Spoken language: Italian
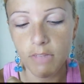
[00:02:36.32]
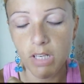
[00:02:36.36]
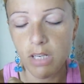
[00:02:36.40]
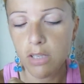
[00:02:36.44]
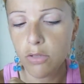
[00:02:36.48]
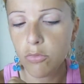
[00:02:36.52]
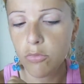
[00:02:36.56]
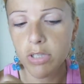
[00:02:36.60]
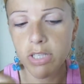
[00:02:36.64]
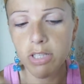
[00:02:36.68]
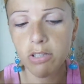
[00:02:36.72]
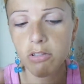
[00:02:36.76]

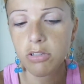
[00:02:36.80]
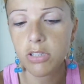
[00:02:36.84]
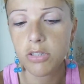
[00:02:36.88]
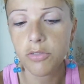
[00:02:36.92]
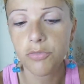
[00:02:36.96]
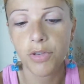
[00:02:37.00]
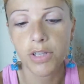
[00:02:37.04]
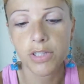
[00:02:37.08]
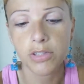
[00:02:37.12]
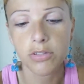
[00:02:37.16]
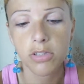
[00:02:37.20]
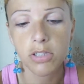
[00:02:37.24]
L'unico
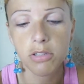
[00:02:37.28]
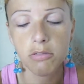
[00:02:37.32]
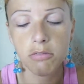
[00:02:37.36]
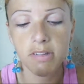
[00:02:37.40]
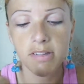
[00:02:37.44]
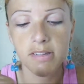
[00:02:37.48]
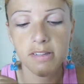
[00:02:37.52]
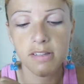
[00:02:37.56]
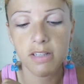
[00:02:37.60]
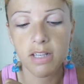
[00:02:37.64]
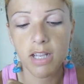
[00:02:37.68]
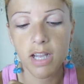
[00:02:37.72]
difetto di
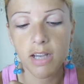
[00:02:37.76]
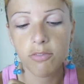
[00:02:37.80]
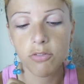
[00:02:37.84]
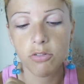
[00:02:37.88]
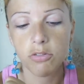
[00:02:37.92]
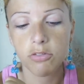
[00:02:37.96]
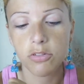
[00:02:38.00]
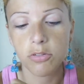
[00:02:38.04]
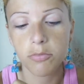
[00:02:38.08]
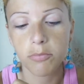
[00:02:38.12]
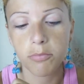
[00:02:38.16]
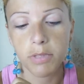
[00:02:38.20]
questi
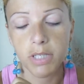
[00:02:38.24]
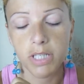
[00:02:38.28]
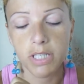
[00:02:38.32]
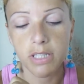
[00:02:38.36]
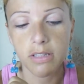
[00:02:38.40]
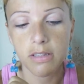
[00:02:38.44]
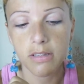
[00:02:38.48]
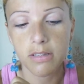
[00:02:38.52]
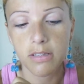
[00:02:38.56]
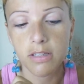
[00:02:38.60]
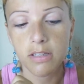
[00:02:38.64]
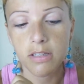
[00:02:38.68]
cavolo di
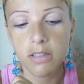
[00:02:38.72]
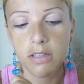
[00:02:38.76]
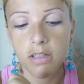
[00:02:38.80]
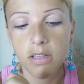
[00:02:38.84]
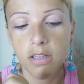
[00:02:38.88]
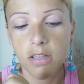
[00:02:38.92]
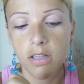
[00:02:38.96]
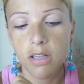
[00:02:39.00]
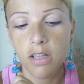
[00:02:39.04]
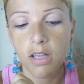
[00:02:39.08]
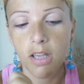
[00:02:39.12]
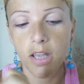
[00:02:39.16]
ombretti
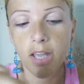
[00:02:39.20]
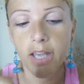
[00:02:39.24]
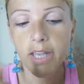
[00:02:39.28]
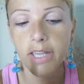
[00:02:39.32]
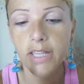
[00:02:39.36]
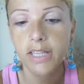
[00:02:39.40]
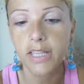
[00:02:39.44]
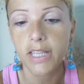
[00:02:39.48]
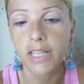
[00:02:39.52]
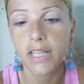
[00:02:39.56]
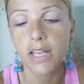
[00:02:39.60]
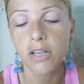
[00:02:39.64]

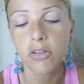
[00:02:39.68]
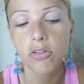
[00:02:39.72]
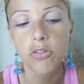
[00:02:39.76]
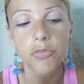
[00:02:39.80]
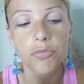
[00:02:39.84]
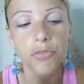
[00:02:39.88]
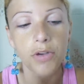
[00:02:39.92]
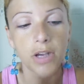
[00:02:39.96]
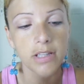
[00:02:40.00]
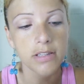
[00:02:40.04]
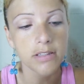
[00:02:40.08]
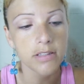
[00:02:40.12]
è che li hanno
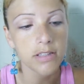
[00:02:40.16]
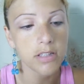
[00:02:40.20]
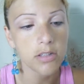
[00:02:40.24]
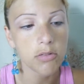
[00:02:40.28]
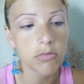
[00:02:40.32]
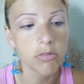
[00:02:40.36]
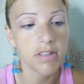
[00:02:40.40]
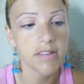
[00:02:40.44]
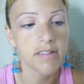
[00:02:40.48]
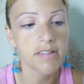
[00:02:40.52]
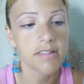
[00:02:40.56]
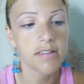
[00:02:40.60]
fatti in
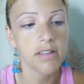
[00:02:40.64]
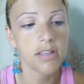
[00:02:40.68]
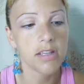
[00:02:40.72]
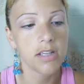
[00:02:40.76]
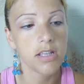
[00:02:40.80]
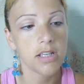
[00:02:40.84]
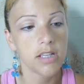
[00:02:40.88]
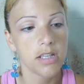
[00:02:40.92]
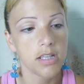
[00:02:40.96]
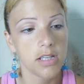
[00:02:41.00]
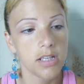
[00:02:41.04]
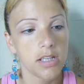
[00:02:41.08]

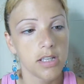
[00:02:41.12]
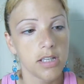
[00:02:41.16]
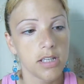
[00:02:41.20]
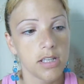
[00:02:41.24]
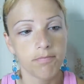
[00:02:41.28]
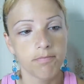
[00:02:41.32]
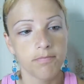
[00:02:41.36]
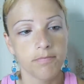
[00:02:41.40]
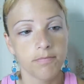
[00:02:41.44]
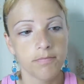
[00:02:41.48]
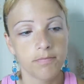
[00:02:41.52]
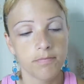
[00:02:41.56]

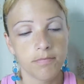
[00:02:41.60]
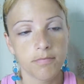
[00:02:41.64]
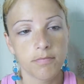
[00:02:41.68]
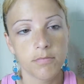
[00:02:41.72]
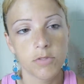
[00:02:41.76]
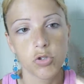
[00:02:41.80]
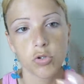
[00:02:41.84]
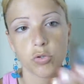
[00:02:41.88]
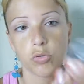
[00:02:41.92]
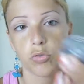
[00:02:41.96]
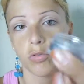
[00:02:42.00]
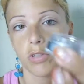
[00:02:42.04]
queste
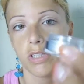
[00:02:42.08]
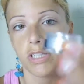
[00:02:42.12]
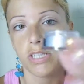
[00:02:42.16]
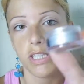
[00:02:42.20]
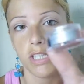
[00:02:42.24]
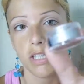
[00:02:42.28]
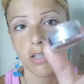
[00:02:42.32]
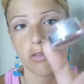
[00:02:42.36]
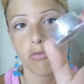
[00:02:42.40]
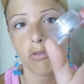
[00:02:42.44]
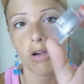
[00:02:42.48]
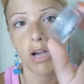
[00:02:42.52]

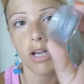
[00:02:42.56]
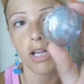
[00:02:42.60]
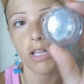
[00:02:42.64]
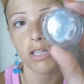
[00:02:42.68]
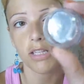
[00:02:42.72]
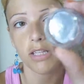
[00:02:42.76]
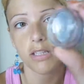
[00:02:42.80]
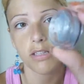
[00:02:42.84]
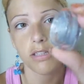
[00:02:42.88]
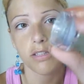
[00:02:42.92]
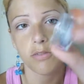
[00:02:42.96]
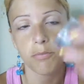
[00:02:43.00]
ciotoline
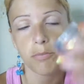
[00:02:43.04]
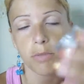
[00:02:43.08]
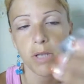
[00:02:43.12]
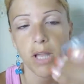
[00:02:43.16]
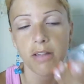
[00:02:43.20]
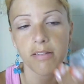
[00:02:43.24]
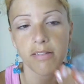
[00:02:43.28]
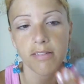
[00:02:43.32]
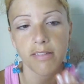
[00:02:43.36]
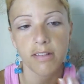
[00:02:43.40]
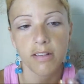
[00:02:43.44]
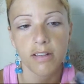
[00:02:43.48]
qua di
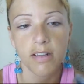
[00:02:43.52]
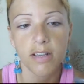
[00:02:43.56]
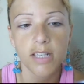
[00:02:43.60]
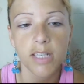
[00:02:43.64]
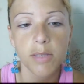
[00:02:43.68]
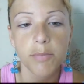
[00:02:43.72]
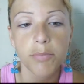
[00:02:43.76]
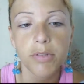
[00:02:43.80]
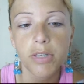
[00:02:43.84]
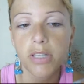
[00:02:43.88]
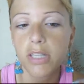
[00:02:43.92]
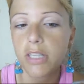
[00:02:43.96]
plastica,
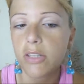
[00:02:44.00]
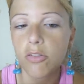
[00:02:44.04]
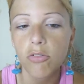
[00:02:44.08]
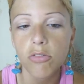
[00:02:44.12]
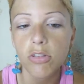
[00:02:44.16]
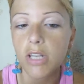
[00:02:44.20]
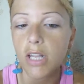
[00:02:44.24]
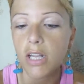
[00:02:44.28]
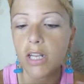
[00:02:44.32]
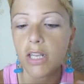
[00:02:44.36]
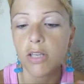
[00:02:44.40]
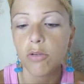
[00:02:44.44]
che per chi
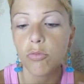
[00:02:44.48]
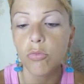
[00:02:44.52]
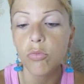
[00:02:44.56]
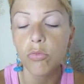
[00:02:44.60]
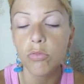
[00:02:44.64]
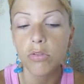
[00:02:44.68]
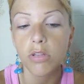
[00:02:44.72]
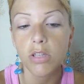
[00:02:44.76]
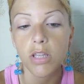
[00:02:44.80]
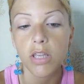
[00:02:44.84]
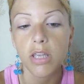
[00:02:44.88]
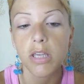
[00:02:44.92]
non ha le
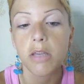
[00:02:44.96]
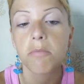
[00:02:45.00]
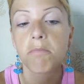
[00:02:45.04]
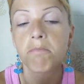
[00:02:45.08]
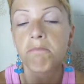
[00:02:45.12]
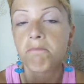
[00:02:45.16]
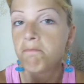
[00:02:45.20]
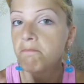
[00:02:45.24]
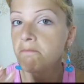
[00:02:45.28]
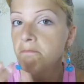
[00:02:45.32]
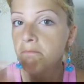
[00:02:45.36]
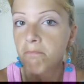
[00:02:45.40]
unghie
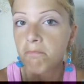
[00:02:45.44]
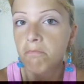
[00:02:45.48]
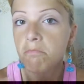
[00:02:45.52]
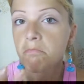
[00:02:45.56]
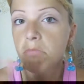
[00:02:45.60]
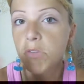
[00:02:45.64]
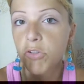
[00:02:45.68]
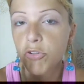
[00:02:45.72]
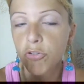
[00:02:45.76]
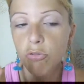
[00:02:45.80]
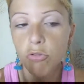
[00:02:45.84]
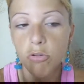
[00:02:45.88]

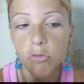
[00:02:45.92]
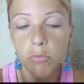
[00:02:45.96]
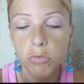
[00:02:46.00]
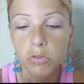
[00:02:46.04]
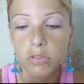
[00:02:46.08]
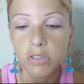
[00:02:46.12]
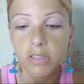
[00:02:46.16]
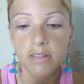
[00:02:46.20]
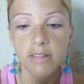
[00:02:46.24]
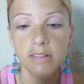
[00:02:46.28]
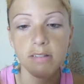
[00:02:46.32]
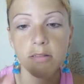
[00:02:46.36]
sono
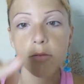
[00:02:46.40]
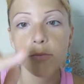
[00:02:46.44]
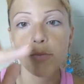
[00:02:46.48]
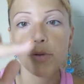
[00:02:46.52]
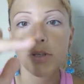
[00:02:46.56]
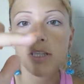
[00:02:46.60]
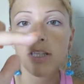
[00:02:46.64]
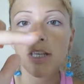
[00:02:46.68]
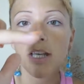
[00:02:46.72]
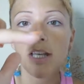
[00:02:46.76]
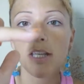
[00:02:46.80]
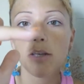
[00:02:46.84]
comodissime,
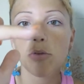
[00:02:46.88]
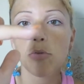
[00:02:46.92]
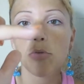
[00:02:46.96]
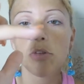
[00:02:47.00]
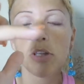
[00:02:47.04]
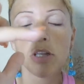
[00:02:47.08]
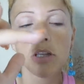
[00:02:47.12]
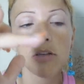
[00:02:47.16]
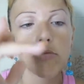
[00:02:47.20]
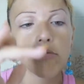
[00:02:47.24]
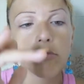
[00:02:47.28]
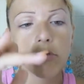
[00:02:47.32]
per chi ha le
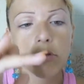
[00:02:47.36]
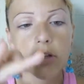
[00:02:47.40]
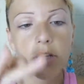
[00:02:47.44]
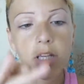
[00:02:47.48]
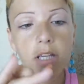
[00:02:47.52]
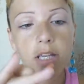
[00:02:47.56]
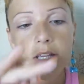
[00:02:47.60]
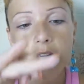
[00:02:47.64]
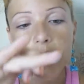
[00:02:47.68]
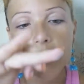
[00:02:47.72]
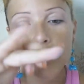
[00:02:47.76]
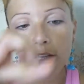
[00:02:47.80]
unghie
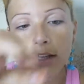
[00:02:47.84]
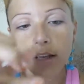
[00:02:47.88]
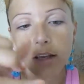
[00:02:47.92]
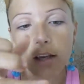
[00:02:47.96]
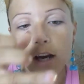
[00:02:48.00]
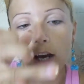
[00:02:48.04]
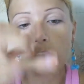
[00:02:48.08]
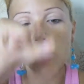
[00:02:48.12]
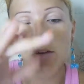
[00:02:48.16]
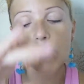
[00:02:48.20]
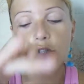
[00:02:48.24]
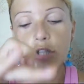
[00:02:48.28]
lunghe
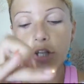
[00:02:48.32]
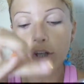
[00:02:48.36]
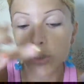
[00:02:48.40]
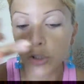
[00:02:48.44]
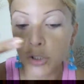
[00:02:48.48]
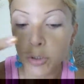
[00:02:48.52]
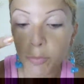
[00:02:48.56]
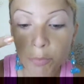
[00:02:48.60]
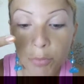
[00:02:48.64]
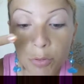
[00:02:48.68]
a un certo